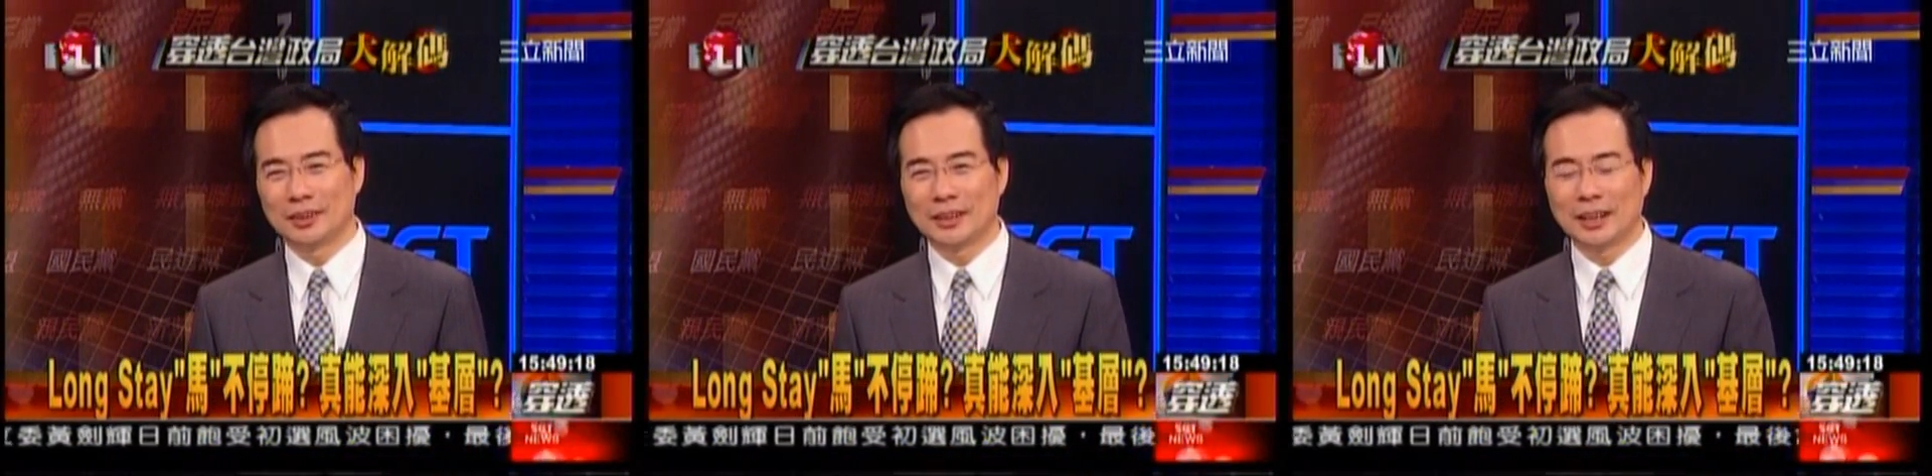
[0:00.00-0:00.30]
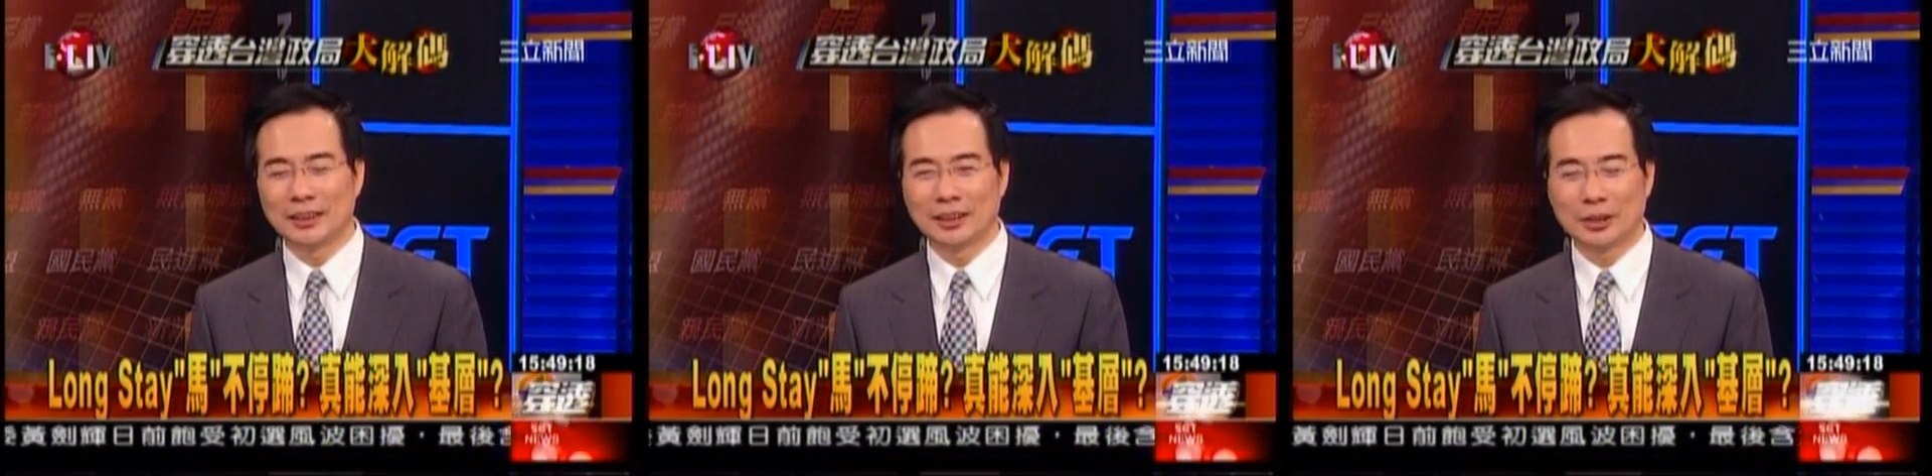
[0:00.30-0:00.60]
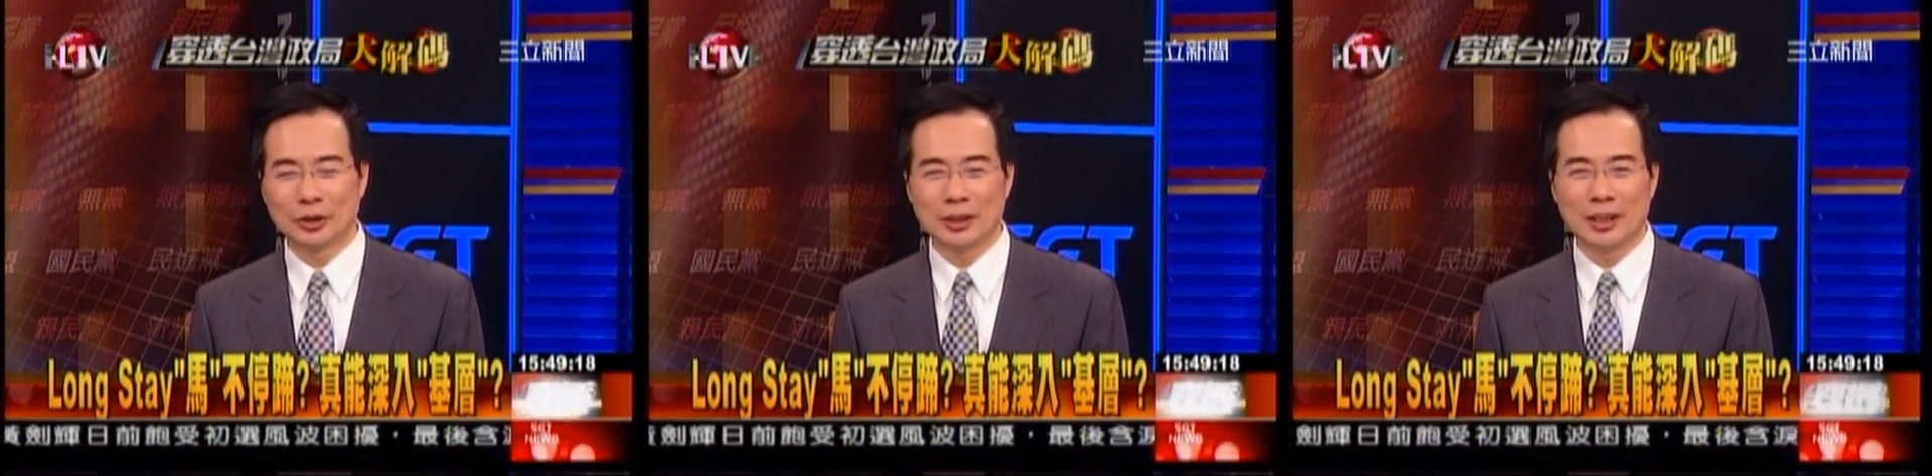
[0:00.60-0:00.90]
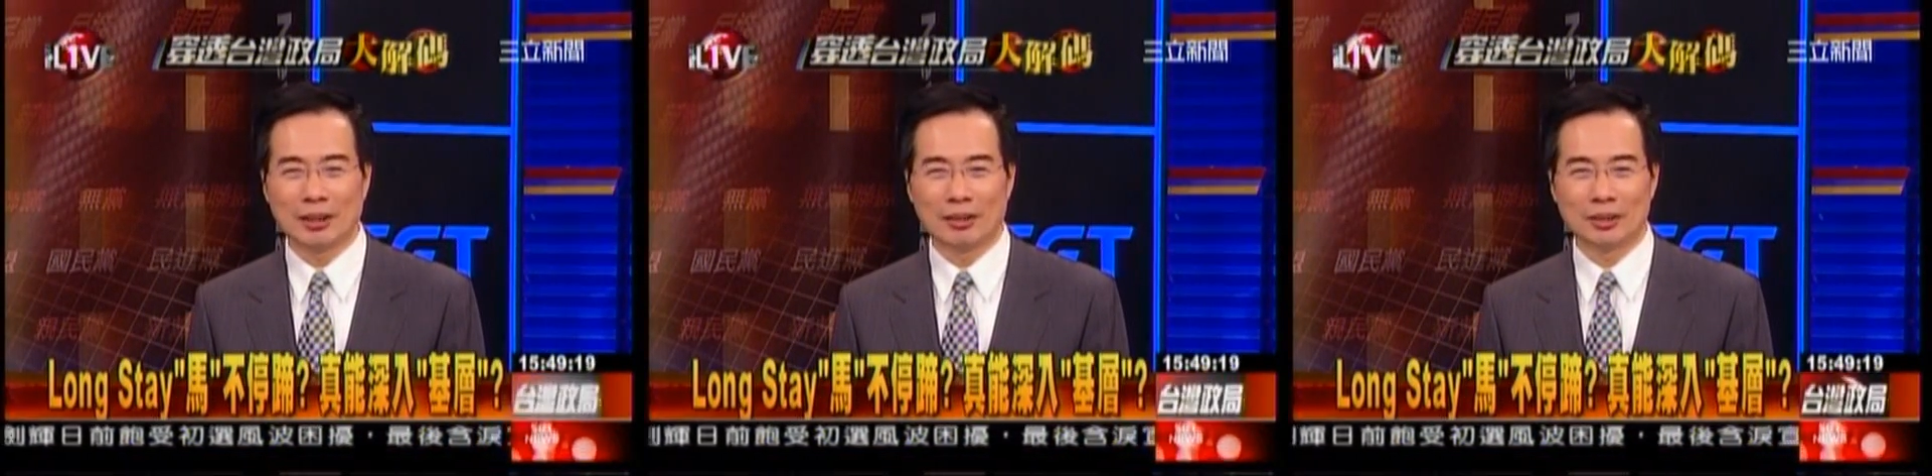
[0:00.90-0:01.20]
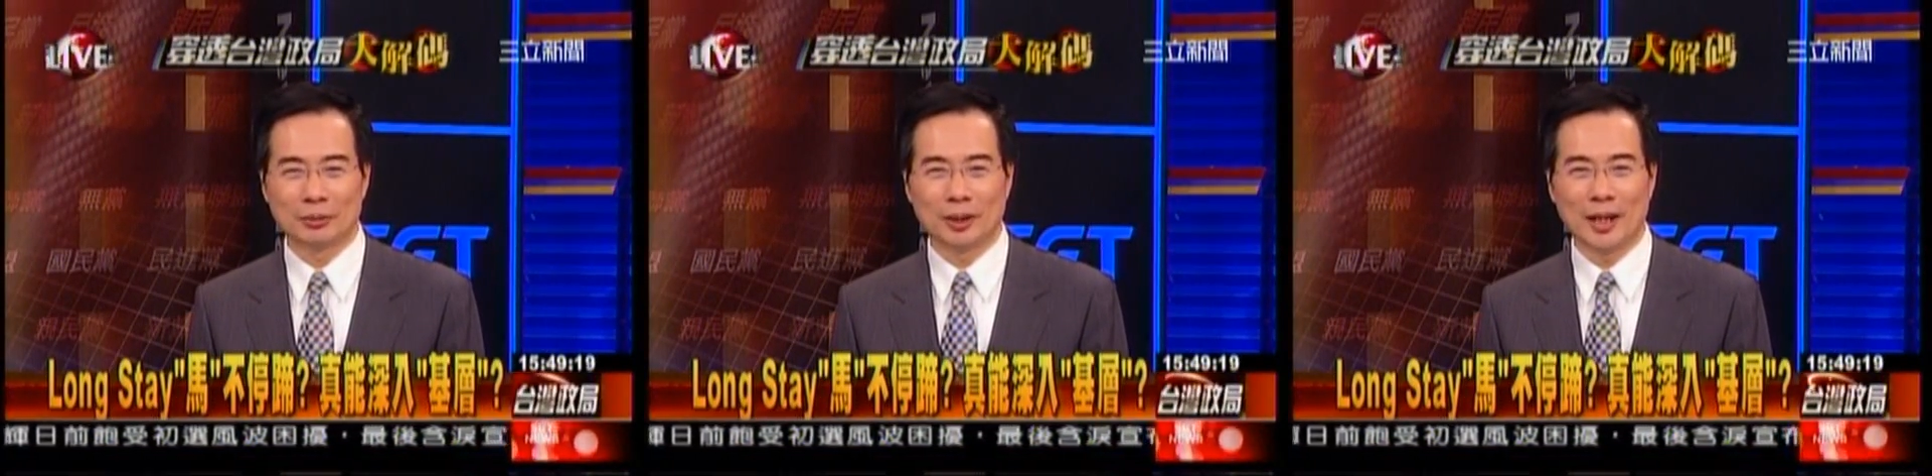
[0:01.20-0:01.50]
谢长廷他最近搞了
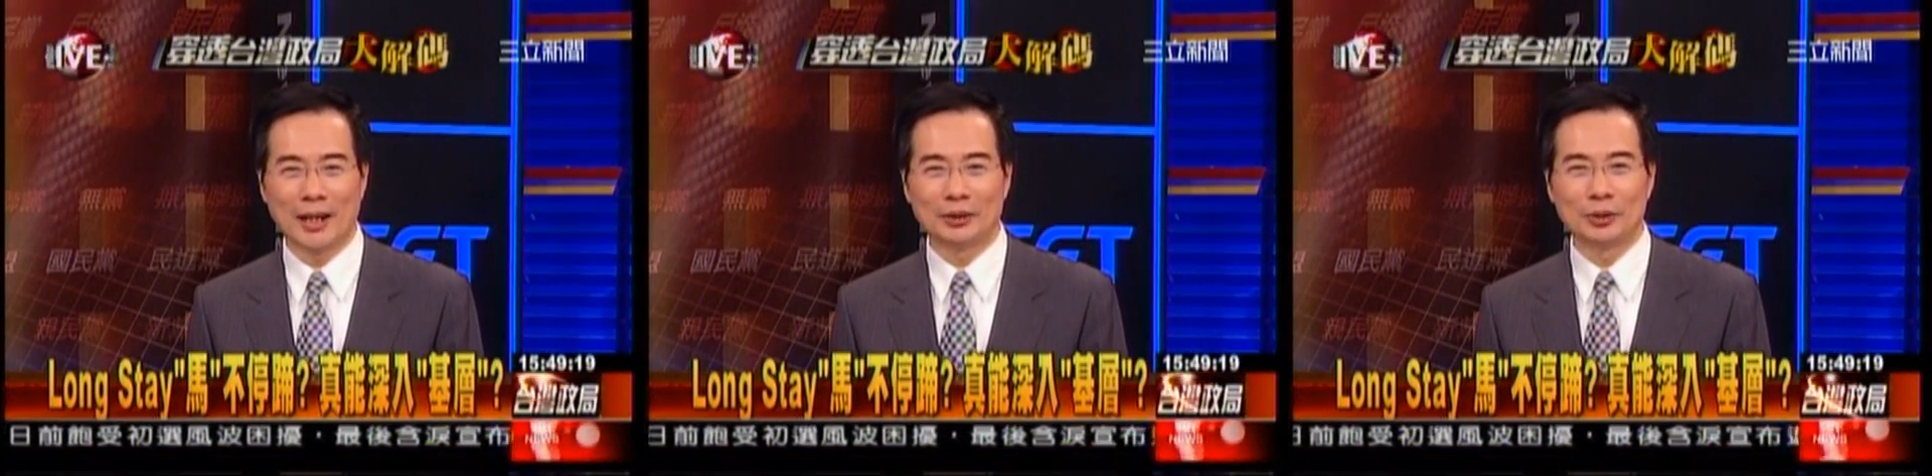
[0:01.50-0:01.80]
什么爱